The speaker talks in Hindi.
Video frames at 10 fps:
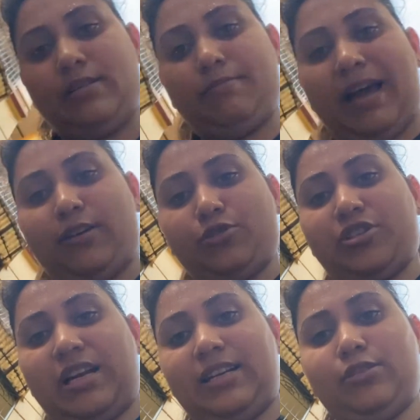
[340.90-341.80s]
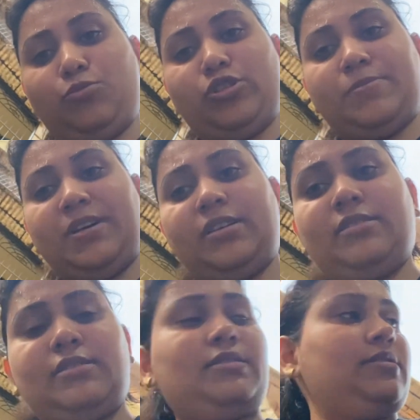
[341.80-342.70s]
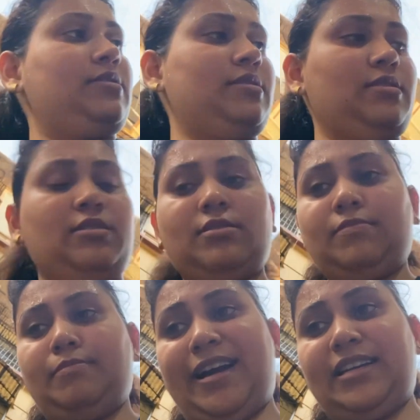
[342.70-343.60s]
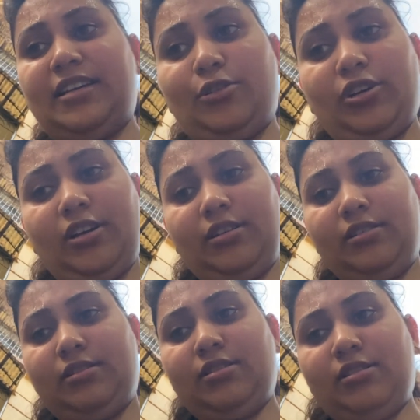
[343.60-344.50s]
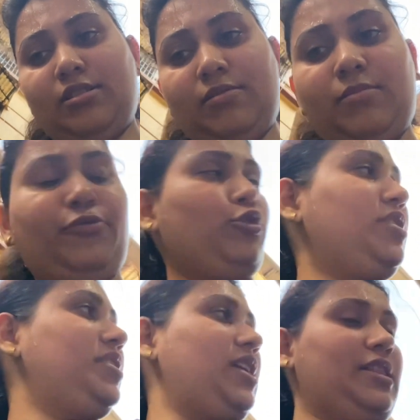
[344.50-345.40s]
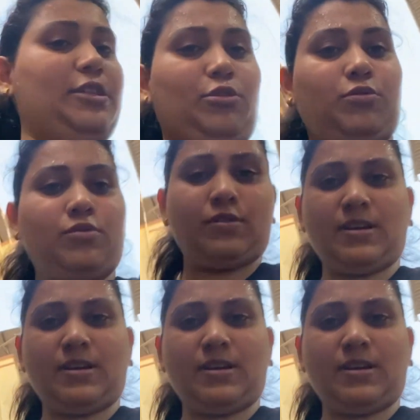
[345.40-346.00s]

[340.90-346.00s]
बैग कुछ डालना तुमको इसमें बैग लिए रहोगे फोन अंदर डाल देती हूँ